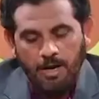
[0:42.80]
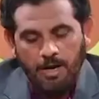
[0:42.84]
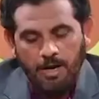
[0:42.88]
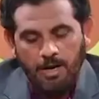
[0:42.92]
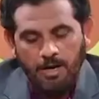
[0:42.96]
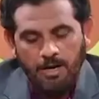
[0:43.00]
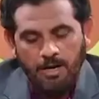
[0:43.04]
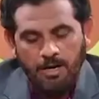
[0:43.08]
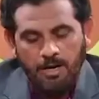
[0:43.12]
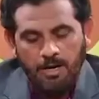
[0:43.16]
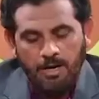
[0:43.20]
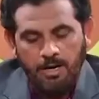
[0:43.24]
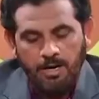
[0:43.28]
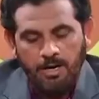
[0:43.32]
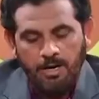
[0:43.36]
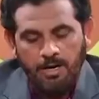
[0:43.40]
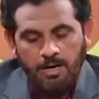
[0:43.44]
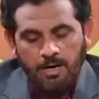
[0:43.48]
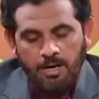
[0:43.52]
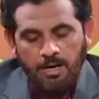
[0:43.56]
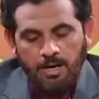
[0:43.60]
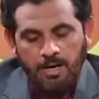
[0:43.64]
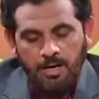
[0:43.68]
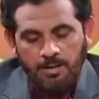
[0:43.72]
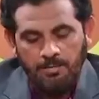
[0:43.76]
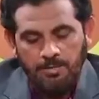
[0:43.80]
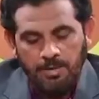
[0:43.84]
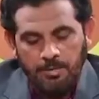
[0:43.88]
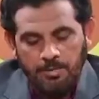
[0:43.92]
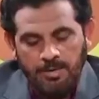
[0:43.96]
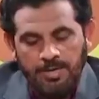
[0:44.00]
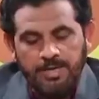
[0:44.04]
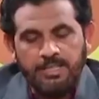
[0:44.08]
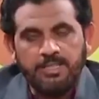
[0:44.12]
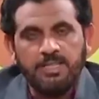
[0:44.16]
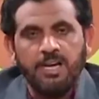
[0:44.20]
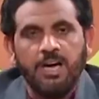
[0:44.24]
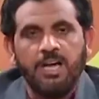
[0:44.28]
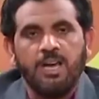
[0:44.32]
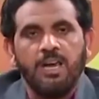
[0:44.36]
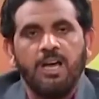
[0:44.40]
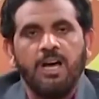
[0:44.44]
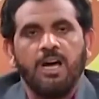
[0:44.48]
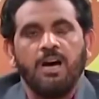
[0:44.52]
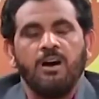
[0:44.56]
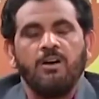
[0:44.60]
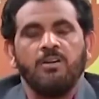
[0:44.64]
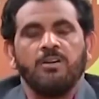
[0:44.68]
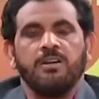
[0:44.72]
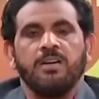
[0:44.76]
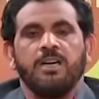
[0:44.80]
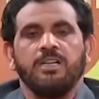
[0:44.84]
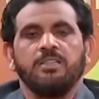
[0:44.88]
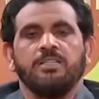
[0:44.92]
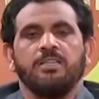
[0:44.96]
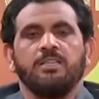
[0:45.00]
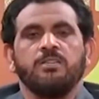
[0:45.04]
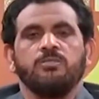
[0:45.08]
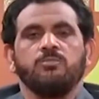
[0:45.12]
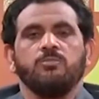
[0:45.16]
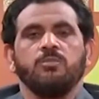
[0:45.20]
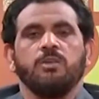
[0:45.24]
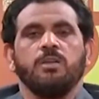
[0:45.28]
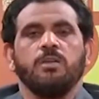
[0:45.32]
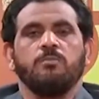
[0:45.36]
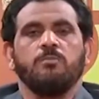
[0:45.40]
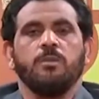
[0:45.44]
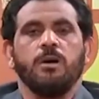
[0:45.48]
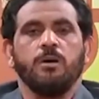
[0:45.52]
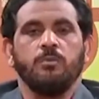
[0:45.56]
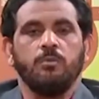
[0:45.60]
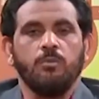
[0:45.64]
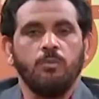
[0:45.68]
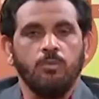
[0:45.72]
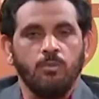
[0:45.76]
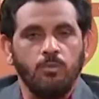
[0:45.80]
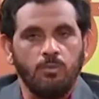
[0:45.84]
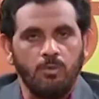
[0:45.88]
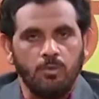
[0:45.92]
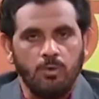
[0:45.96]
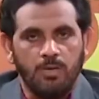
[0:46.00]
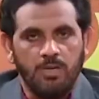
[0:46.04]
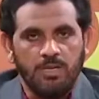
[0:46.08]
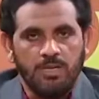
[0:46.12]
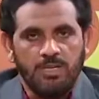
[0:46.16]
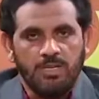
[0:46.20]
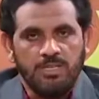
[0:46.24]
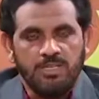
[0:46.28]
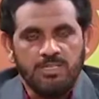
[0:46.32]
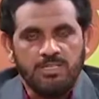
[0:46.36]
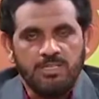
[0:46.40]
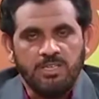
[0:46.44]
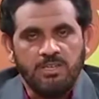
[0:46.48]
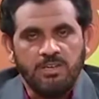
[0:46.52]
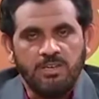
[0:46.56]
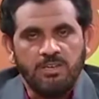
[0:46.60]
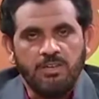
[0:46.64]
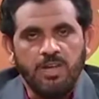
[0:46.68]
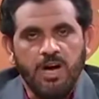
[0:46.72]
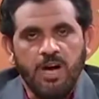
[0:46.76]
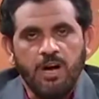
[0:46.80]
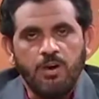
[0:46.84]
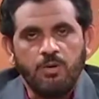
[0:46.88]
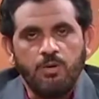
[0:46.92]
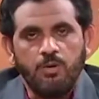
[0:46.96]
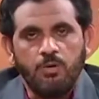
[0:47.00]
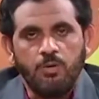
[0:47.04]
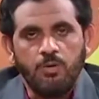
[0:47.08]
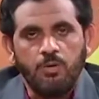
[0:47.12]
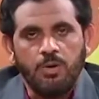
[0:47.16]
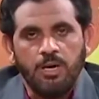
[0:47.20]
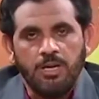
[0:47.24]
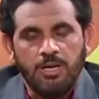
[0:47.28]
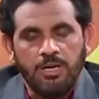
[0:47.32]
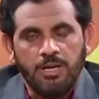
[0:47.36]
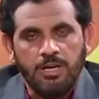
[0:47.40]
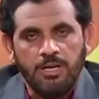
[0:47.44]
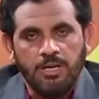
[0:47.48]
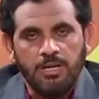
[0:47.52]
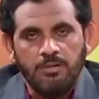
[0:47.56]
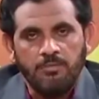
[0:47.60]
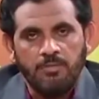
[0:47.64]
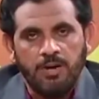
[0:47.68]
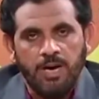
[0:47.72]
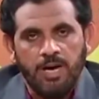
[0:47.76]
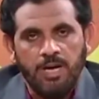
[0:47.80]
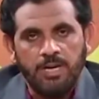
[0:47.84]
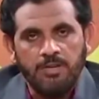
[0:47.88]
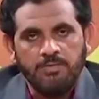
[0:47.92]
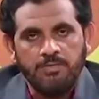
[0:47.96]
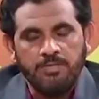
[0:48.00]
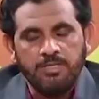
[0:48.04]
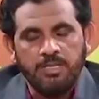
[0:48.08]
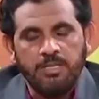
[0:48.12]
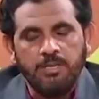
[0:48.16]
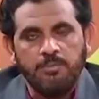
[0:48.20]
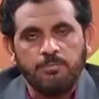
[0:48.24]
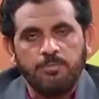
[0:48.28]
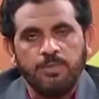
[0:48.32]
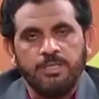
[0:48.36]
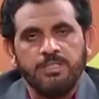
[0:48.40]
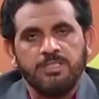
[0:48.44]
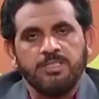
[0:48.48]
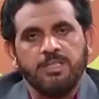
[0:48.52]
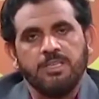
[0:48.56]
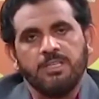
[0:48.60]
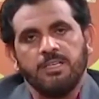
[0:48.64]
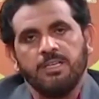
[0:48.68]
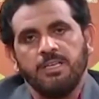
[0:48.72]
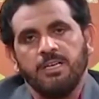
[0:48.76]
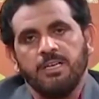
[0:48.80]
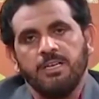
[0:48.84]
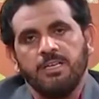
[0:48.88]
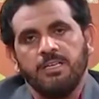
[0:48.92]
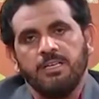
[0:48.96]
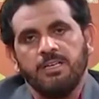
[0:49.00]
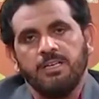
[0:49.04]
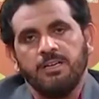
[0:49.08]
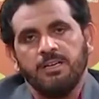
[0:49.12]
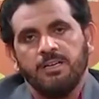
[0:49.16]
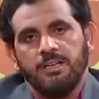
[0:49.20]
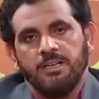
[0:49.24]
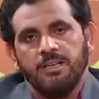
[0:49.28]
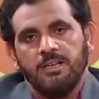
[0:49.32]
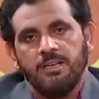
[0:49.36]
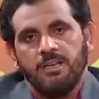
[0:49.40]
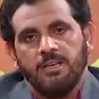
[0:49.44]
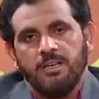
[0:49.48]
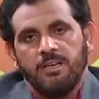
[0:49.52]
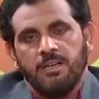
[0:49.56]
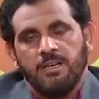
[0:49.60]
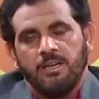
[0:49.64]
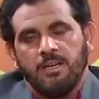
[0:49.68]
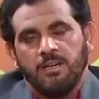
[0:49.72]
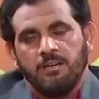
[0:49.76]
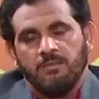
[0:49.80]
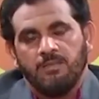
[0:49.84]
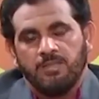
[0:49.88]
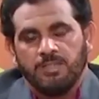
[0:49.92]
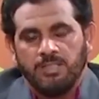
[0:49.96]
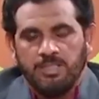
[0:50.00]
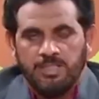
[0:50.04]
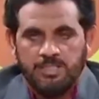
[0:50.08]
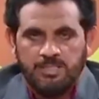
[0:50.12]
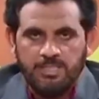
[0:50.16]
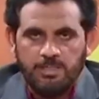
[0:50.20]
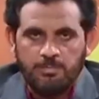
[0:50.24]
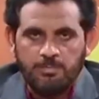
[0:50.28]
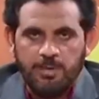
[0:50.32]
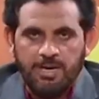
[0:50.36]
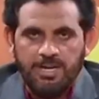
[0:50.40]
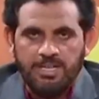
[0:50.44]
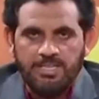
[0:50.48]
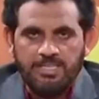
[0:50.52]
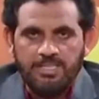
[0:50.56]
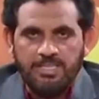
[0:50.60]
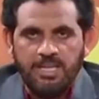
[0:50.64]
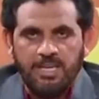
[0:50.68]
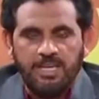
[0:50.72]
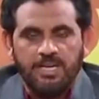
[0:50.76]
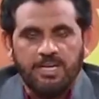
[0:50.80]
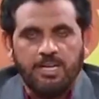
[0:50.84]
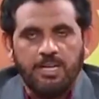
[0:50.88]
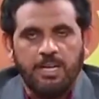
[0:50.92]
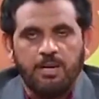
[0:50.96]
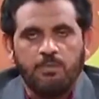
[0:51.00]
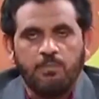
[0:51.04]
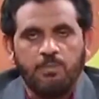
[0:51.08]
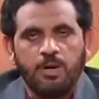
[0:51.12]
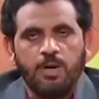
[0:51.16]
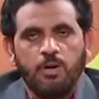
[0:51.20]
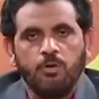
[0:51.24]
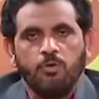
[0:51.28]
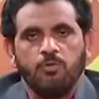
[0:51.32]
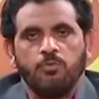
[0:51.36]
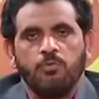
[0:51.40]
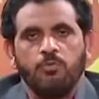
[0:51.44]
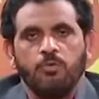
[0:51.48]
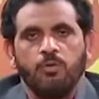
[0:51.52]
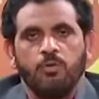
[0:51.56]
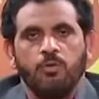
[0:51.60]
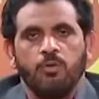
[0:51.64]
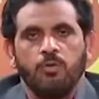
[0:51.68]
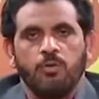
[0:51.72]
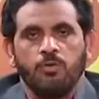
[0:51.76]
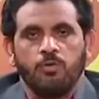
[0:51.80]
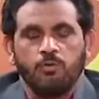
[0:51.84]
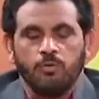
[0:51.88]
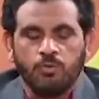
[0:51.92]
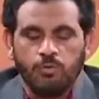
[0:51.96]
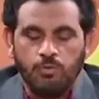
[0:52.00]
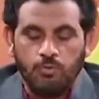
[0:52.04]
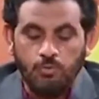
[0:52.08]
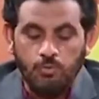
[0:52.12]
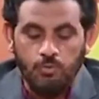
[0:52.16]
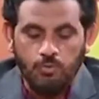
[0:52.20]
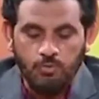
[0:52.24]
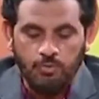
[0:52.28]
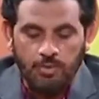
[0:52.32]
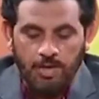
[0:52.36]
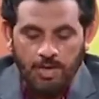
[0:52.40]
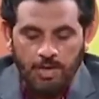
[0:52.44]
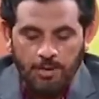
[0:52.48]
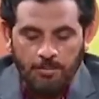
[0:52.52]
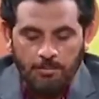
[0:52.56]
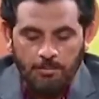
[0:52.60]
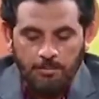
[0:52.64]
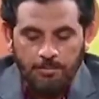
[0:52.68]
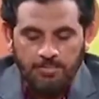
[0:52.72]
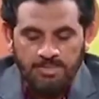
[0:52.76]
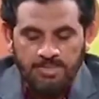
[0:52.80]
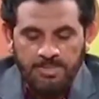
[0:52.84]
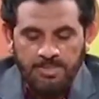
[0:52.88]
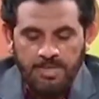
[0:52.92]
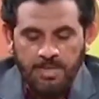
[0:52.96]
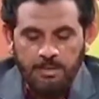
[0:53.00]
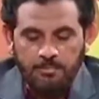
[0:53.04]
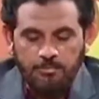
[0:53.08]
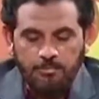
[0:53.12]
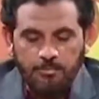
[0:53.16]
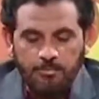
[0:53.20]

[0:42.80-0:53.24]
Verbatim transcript: और हमद बारी तला और नात रसूल मकबूल सल्ला अलैहि पेश करने के लिए वतन अजीज़ पाकिस्तान का मरूफ और खुशगुलू नाम जनाब